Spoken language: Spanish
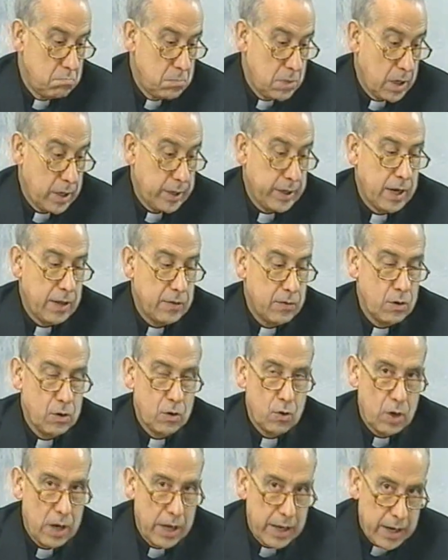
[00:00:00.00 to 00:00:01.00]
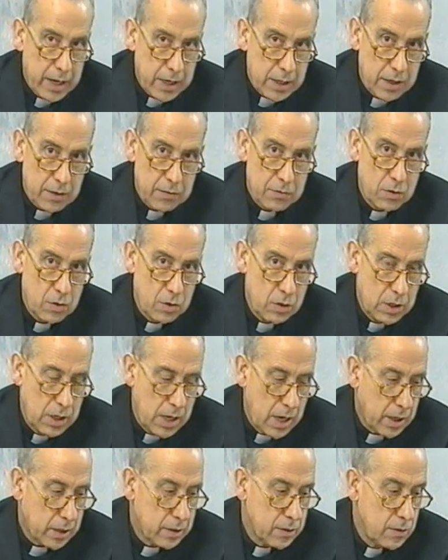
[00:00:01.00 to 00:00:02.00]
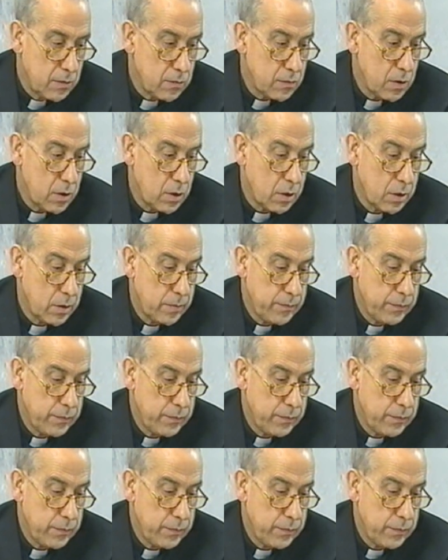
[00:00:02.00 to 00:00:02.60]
en relación con la encarnación y la redención.